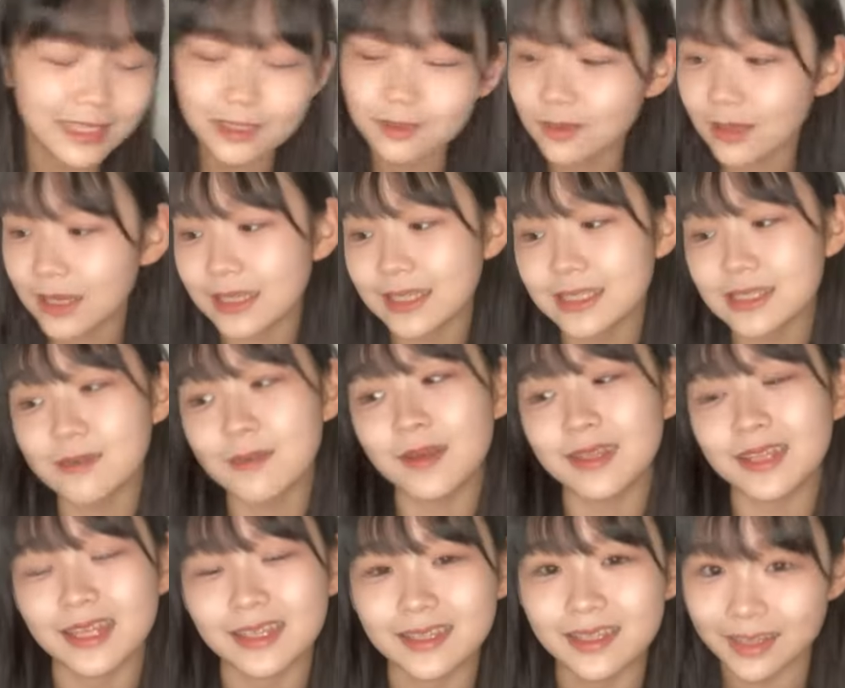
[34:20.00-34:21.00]
「ちゃんとい閉
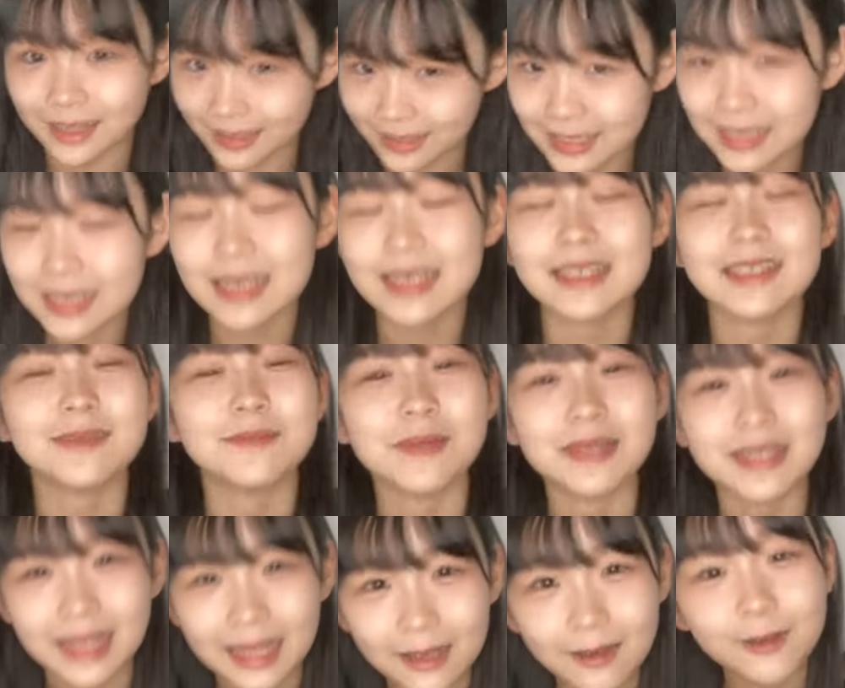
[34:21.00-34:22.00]
めた」閉
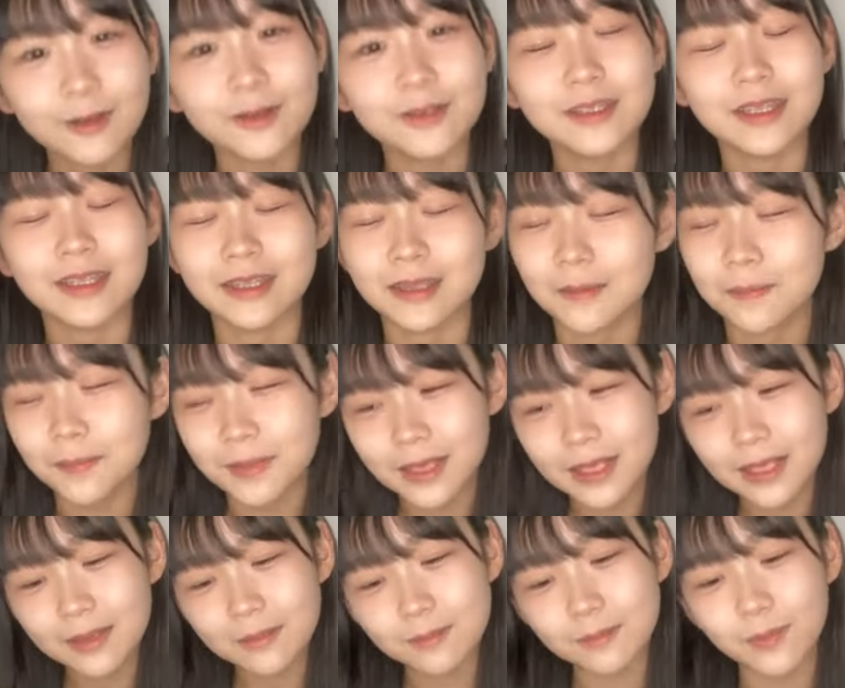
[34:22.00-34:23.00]
めたよ」って言って
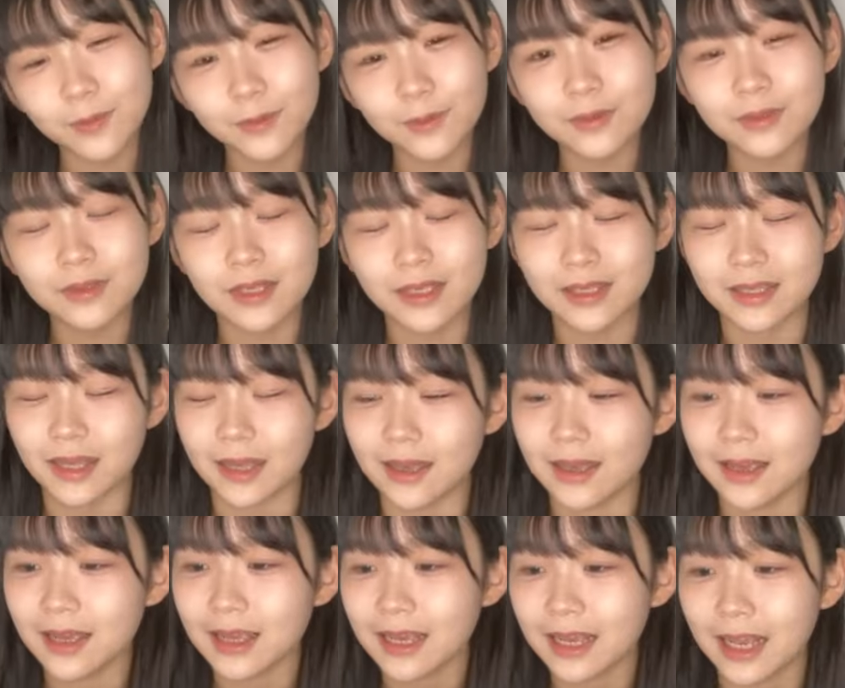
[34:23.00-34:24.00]
ピンポーンってきて
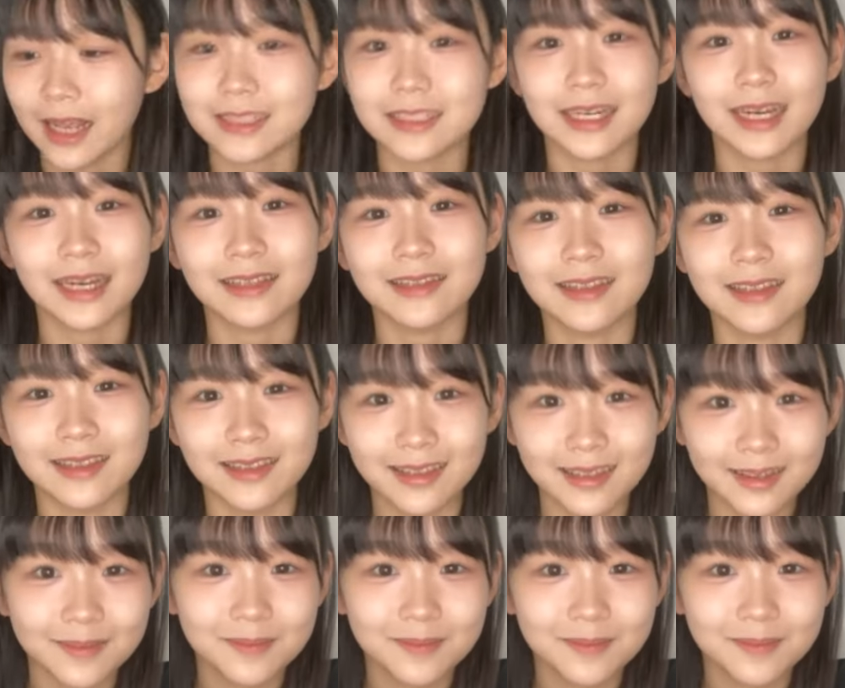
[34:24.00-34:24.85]
ガチャって